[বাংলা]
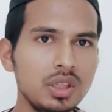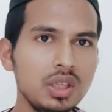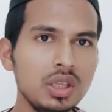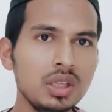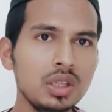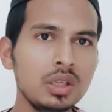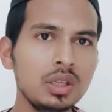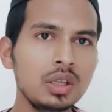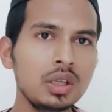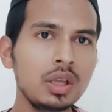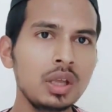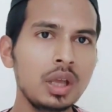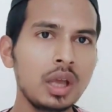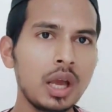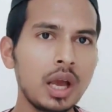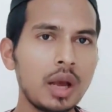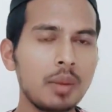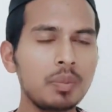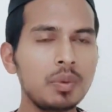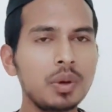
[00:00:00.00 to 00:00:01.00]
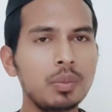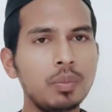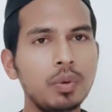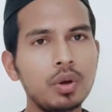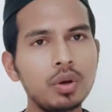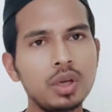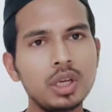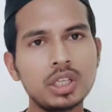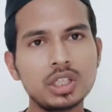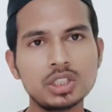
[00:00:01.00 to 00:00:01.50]
দিয়ে আপনি
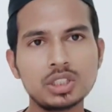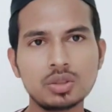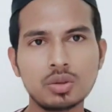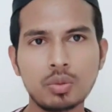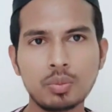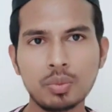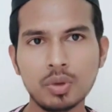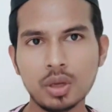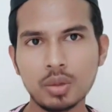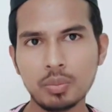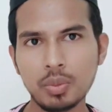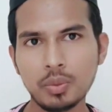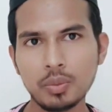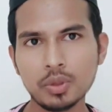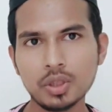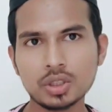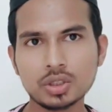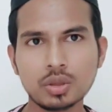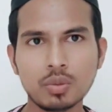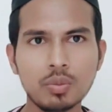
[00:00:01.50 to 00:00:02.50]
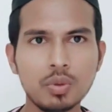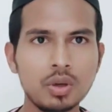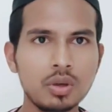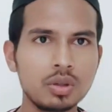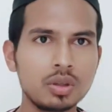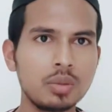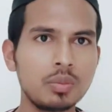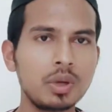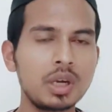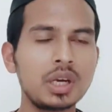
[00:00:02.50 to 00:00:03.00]
বড় একটি বিপদের সম্মুখীন
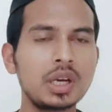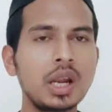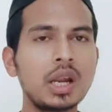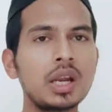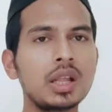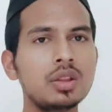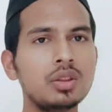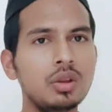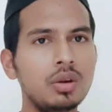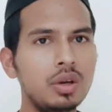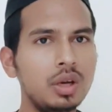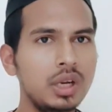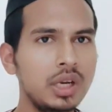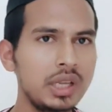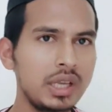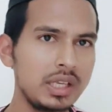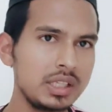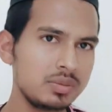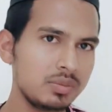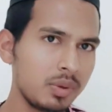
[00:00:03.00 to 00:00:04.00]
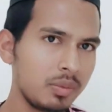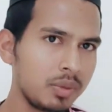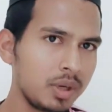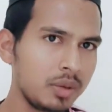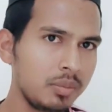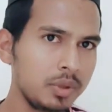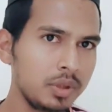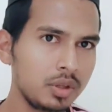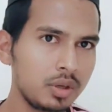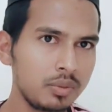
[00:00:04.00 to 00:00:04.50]
হতে পারেন নানান ধরনের কেস
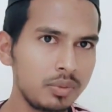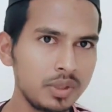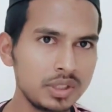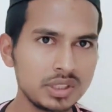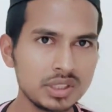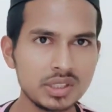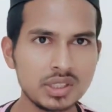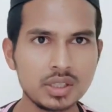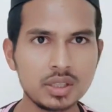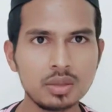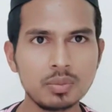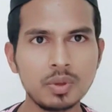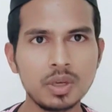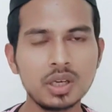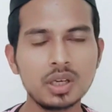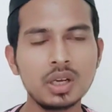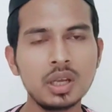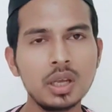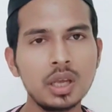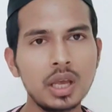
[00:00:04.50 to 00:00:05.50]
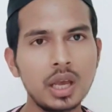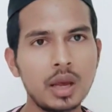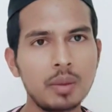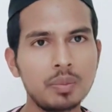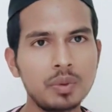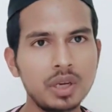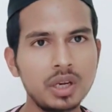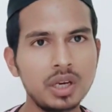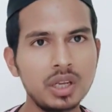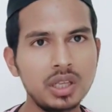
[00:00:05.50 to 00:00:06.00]
মামলার ভিতরে ফেসে যেতে পারেন
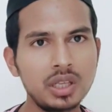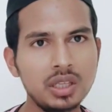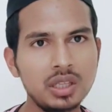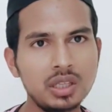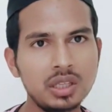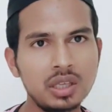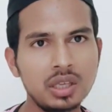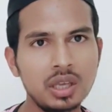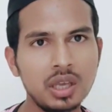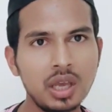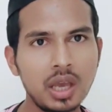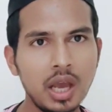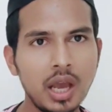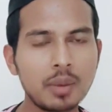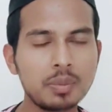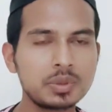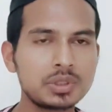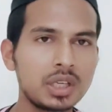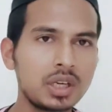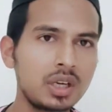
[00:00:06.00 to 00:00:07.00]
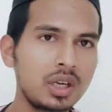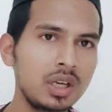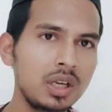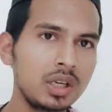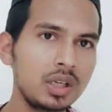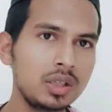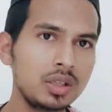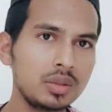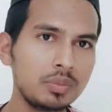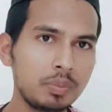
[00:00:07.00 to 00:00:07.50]
আপনার এই আপসারের
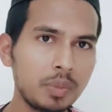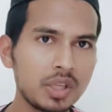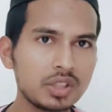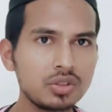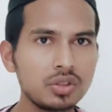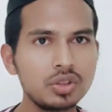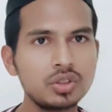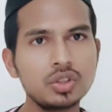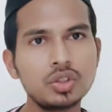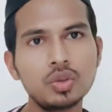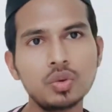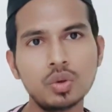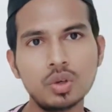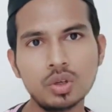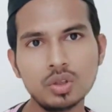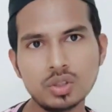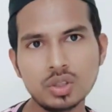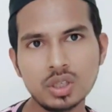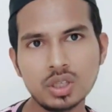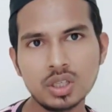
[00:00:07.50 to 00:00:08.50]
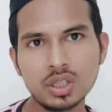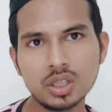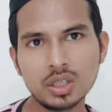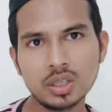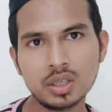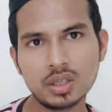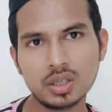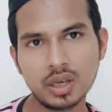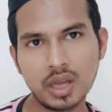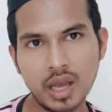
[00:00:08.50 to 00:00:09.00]
পাসওয়ার্ড যদি অন্যজনের
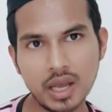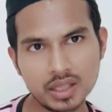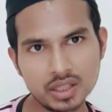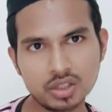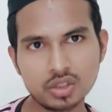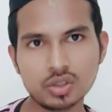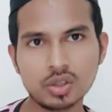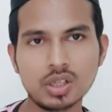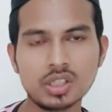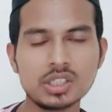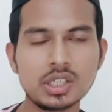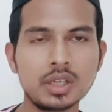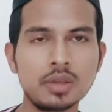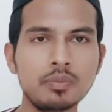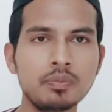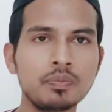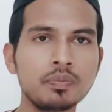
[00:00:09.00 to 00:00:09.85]
হাতে চলে যায়